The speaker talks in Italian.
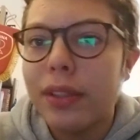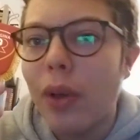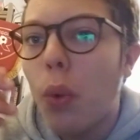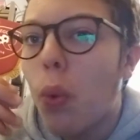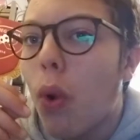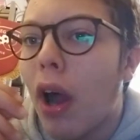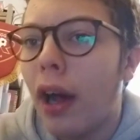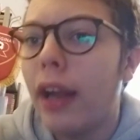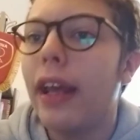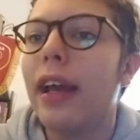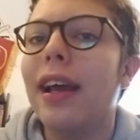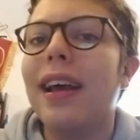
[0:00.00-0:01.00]

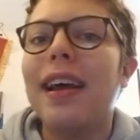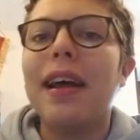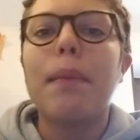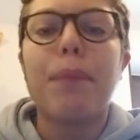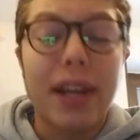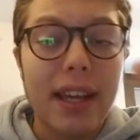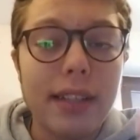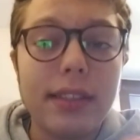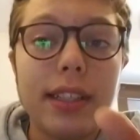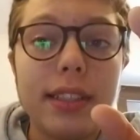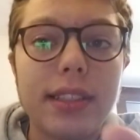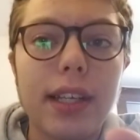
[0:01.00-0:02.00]
uguale, per
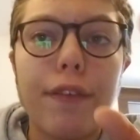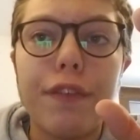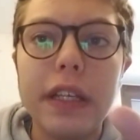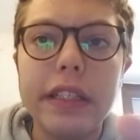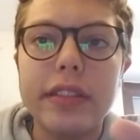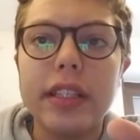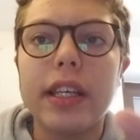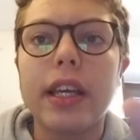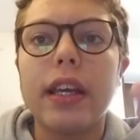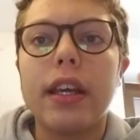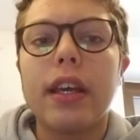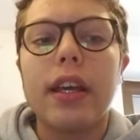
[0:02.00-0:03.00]
caratteristiche fisiche